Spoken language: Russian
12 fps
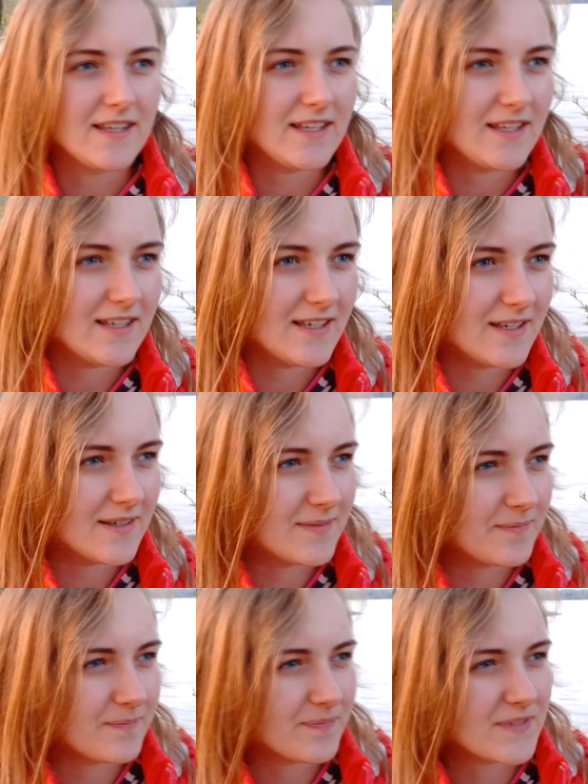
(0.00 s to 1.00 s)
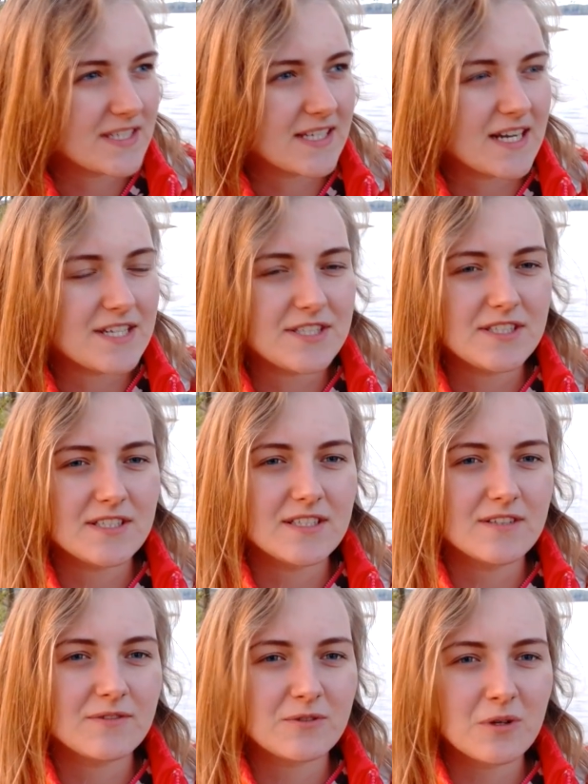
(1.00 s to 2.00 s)
И страсти
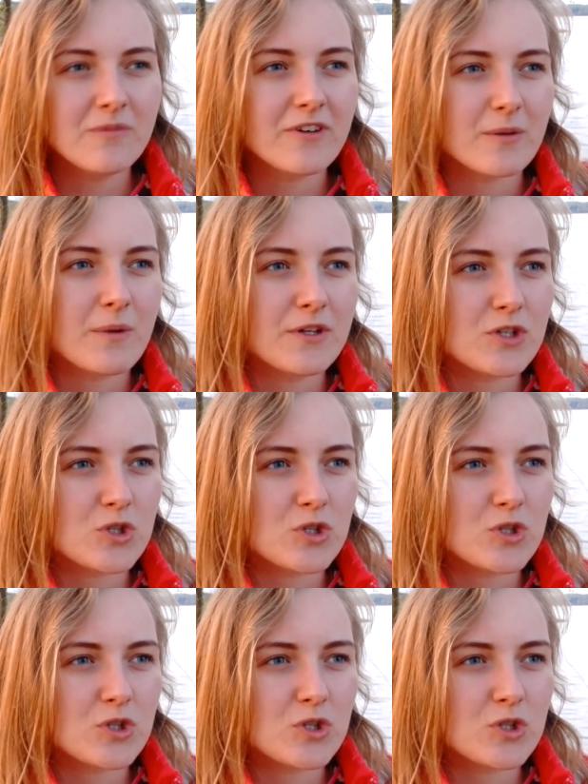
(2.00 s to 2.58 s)
не в том формате,